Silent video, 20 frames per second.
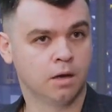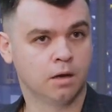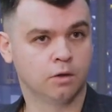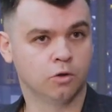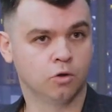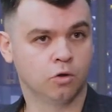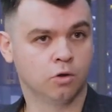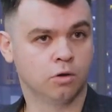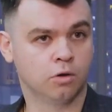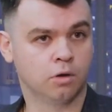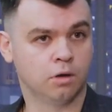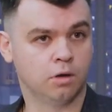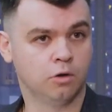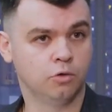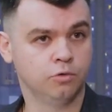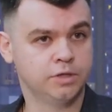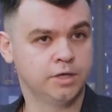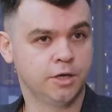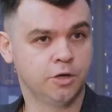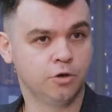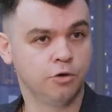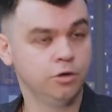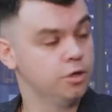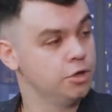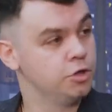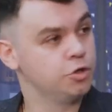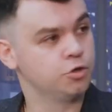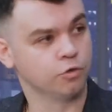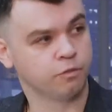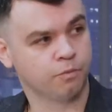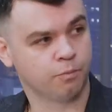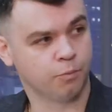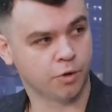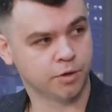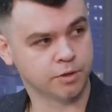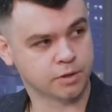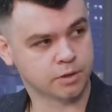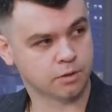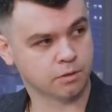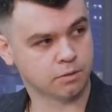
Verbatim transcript: но люди ее не ищут в поиске.